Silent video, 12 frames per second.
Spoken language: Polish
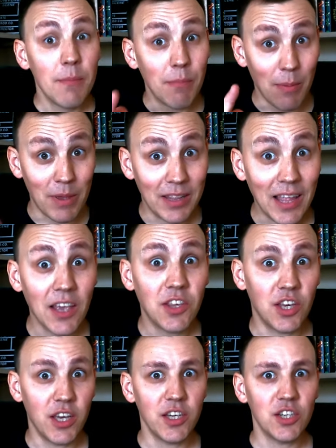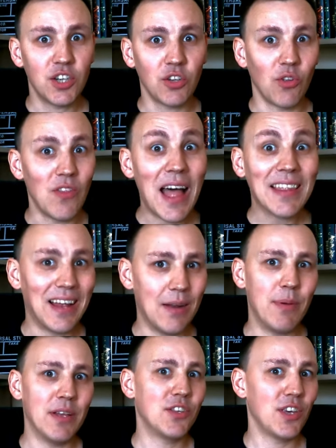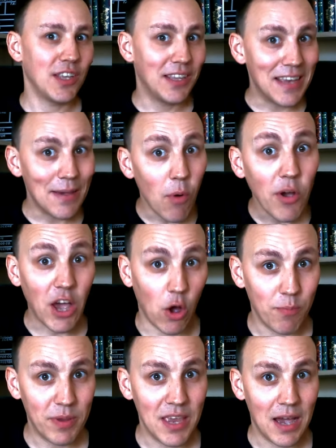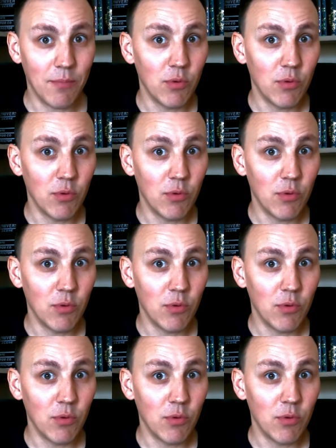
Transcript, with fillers: Pamiętajcie, że to nadal będzie jedynie moja opinia.